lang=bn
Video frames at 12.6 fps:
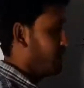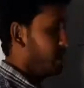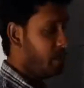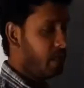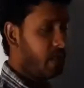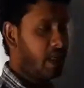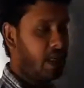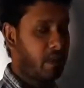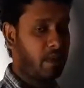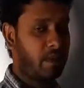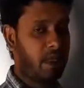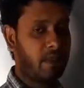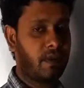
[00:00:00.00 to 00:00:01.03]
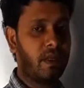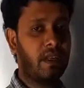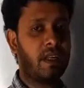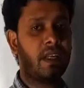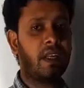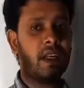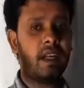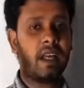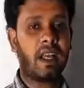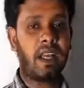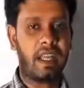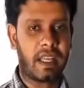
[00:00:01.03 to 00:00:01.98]
রাখতে হবে এ ডাবল বার ইকুয়াল
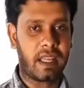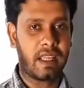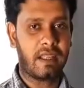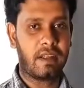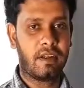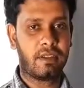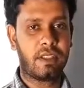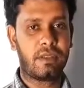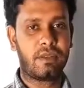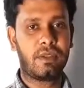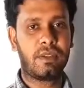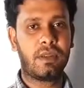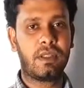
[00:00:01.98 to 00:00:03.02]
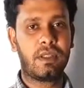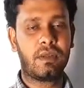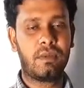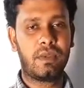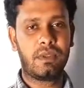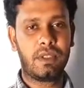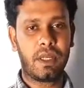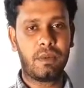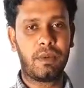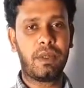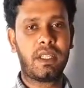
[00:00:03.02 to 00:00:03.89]
এ অর্থাৎ কোনো চলকের উপরে যদি ডাবল বার